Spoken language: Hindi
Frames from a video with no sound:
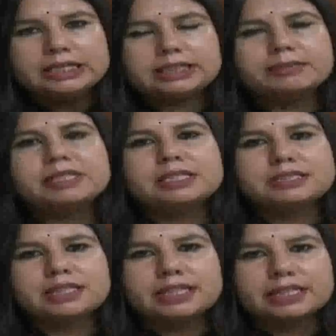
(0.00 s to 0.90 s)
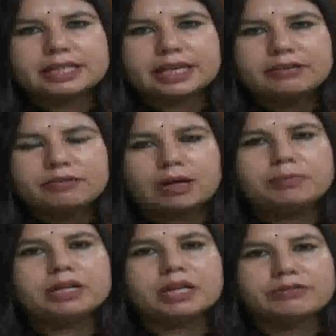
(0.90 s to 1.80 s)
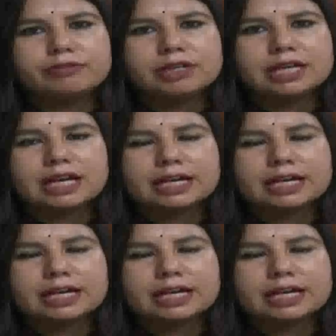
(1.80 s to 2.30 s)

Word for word: सबकी नज़रें टिकी हैं वहाँ पर कर्फ्यू लगा